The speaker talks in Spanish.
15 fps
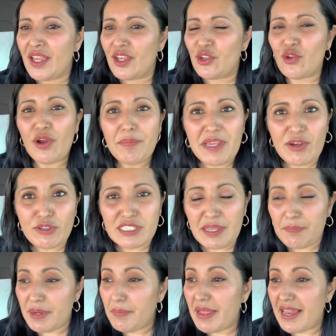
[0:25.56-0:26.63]
Yo, amigos,
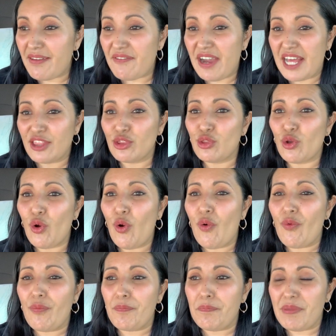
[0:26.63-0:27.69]
siempre me levanto
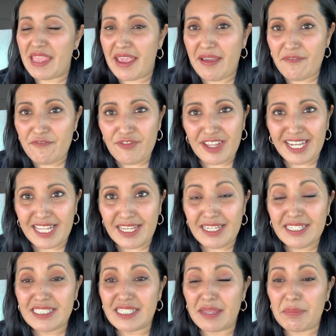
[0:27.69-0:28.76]
bien
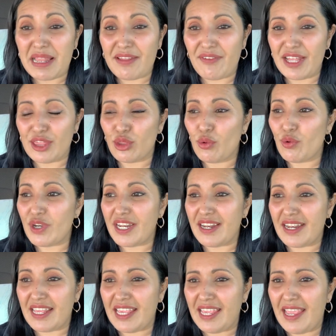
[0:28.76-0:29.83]
feliz y me levanto con
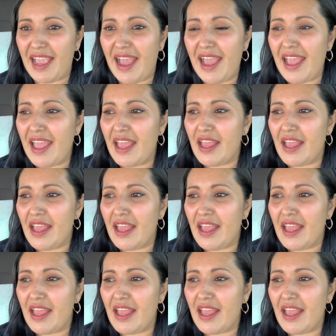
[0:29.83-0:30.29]
energía.